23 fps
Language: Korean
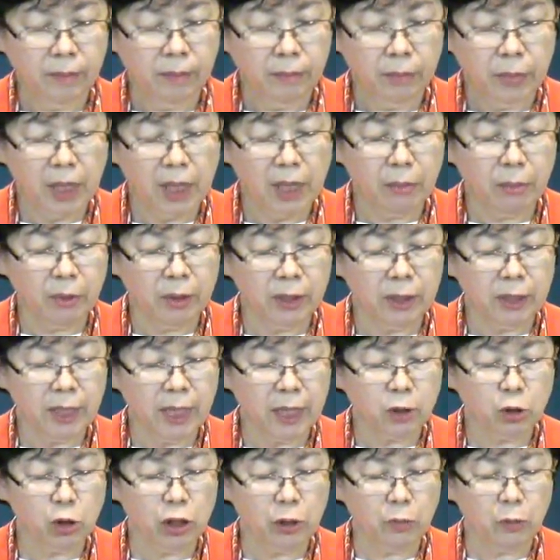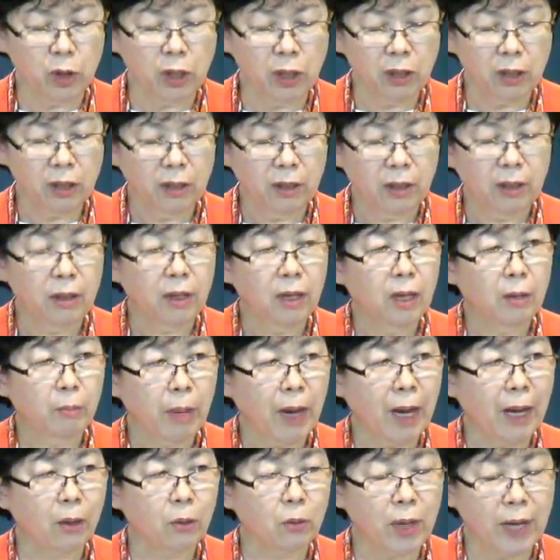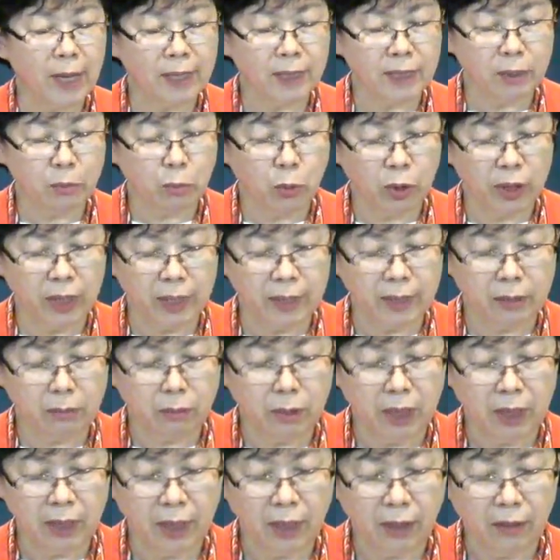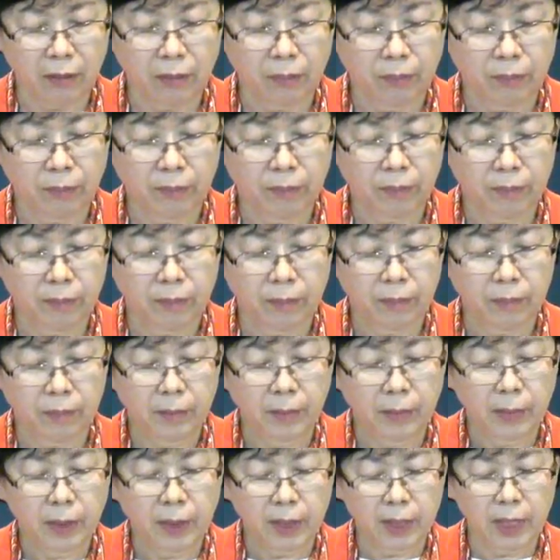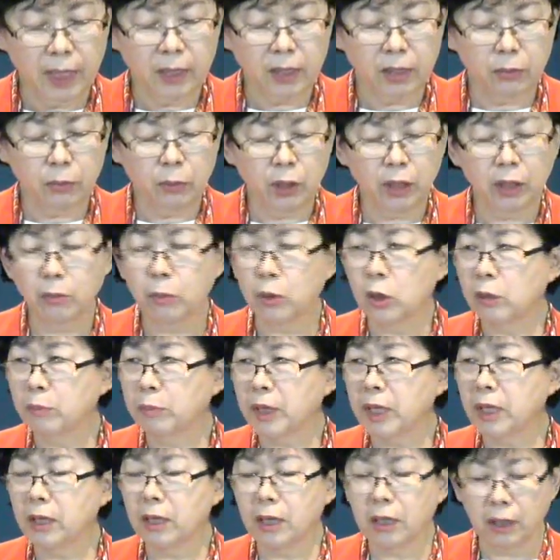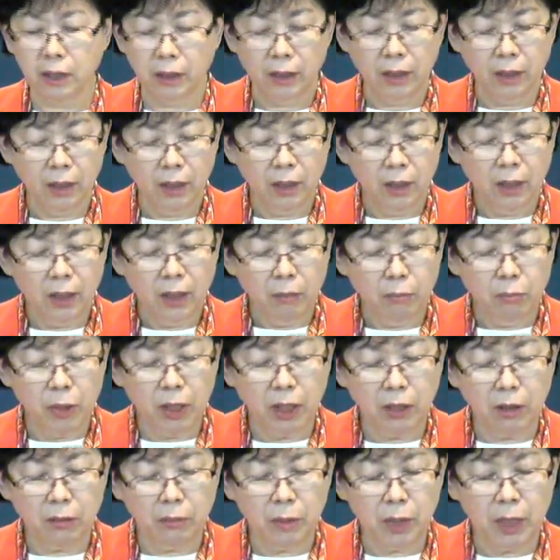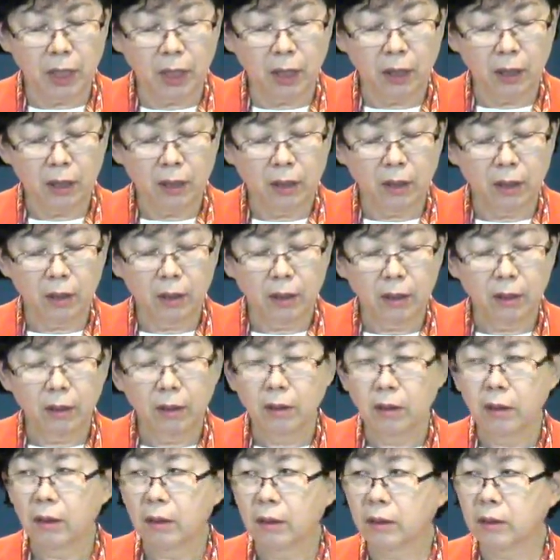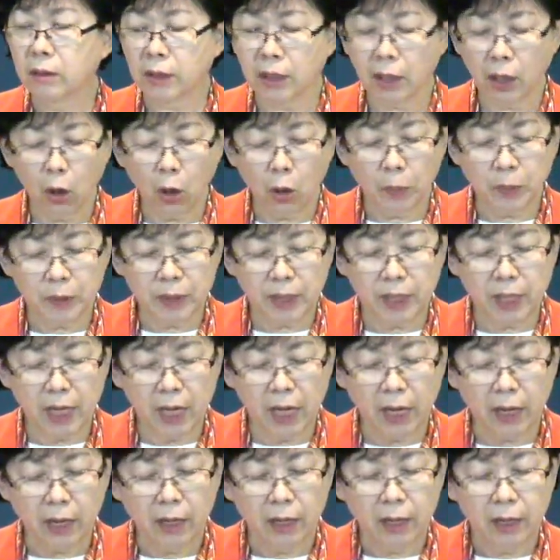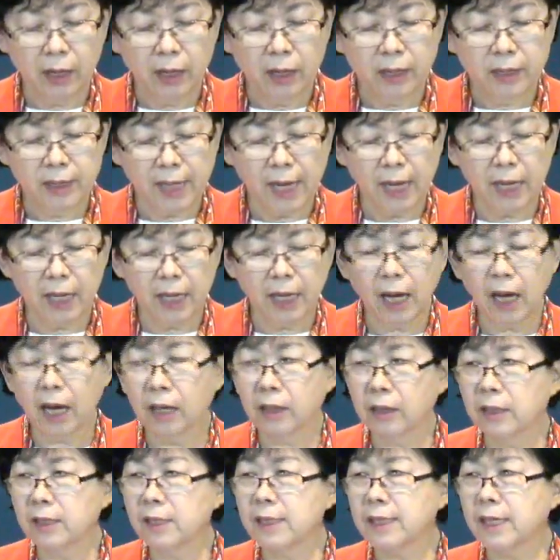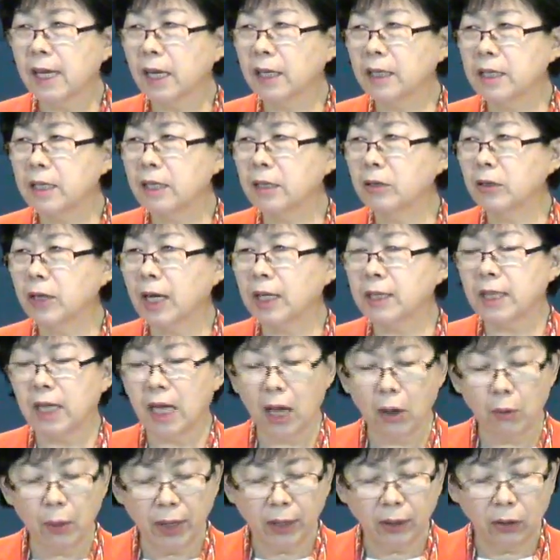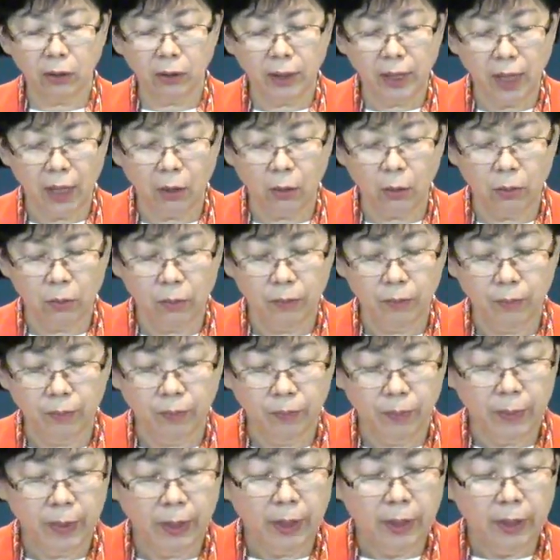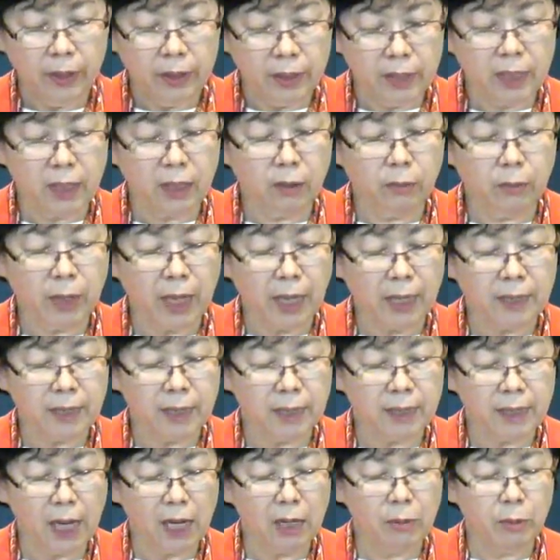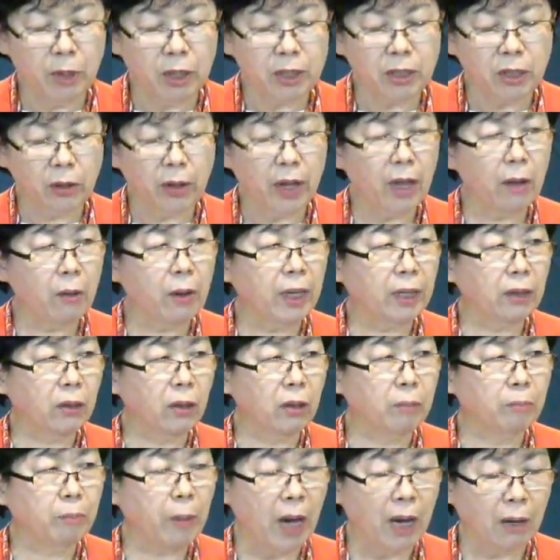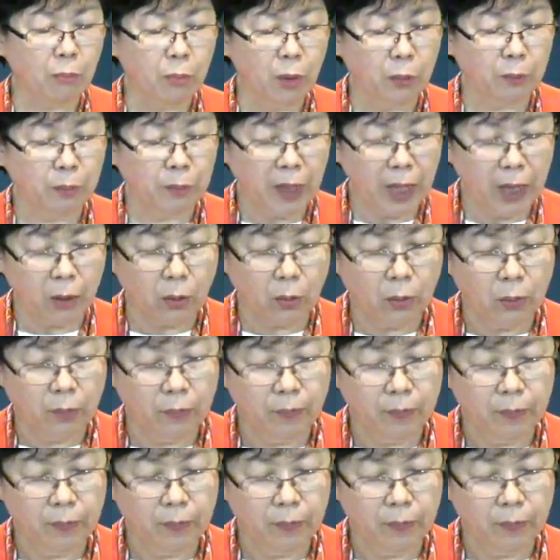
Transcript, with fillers: 빌립은 예수님을 바로 알지 못했습니다. 예수님을 믿는 믿음이 그렇게 없으니 자기가 늘상 지금까지 해왔던 대로, 지금까지 살면서 해왔던 방법대로